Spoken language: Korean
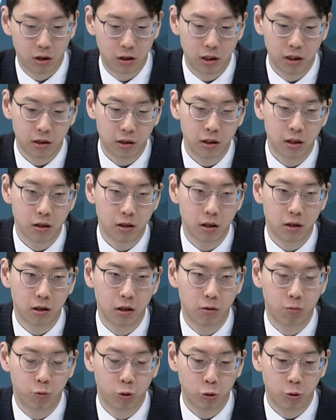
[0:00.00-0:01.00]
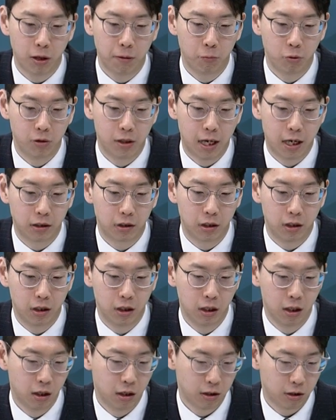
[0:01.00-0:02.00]
실질적인 수의 물량들이
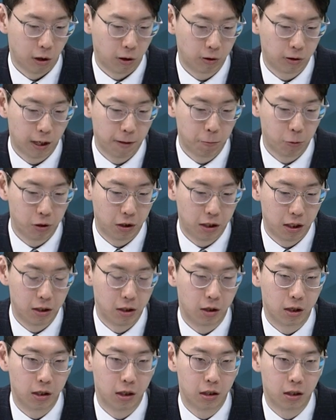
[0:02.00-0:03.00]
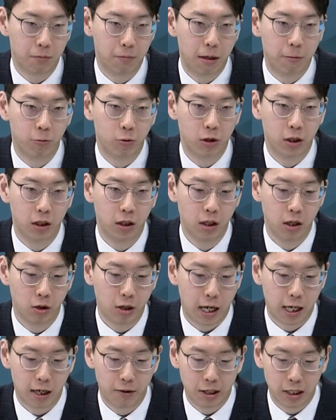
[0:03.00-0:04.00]
적다 보니까 여기에 대해서 매물이
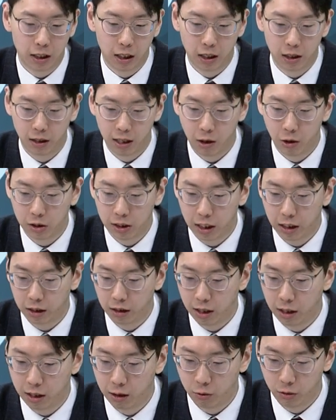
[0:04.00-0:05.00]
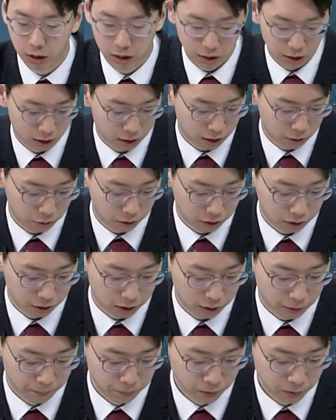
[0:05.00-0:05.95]
과감하게 나오지 않았나 않을까라고 예상을 하고 있는데요.